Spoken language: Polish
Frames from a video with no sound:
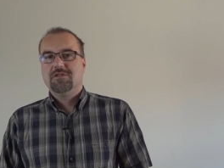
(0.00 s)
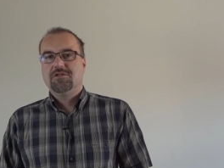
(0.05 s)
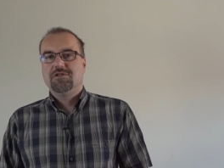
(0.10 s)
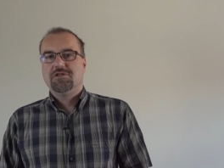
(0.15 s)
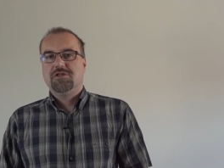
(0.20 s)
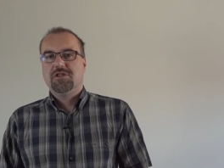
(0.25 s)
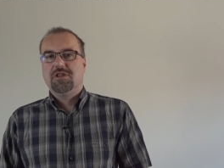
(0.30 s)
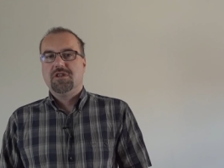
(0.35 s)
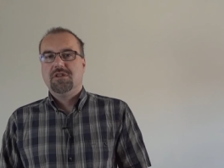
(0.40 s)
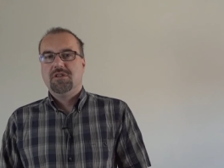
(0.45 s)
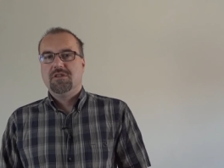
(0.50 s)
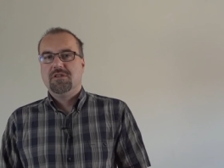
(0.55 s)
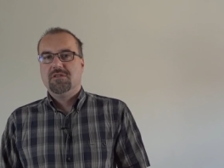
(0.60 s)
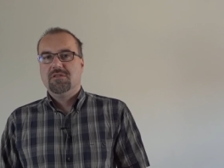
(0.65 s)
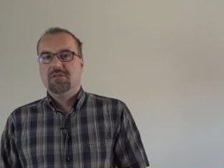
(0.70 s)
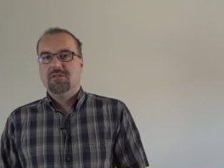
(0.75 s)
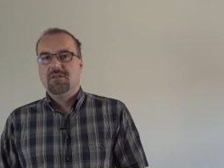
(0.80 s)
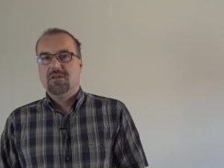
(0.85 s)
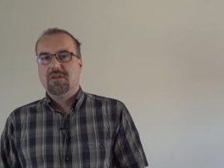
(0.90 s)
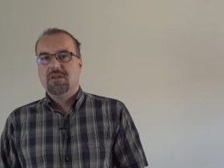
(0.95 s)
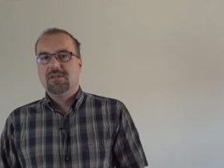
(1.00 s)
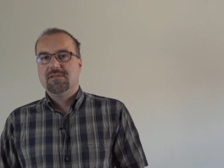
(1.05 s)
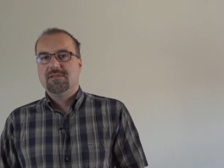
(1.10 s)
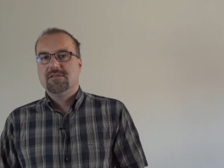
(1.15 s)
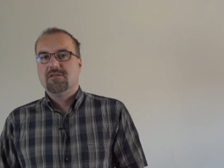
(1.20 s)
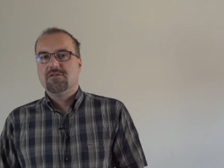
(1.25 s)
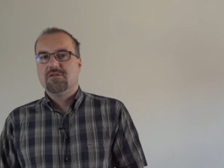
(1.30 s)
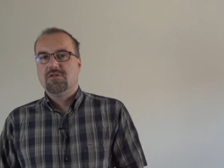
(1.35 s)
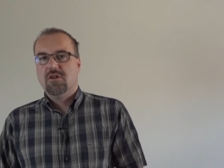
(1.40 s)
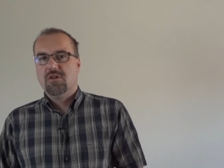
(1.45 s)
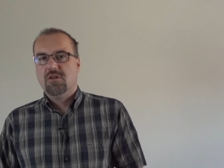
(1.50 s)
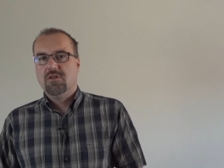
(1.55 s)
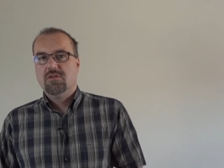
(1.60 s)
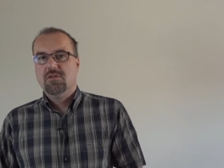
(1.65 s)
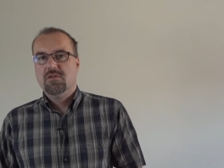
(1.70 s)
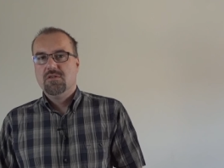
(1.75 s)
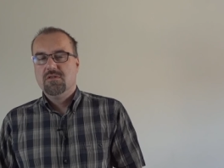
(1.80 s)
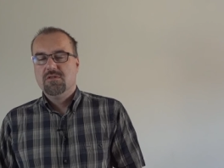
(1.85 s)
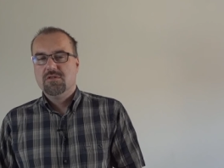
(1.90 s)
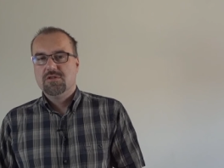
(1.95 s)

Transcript: że jest to to,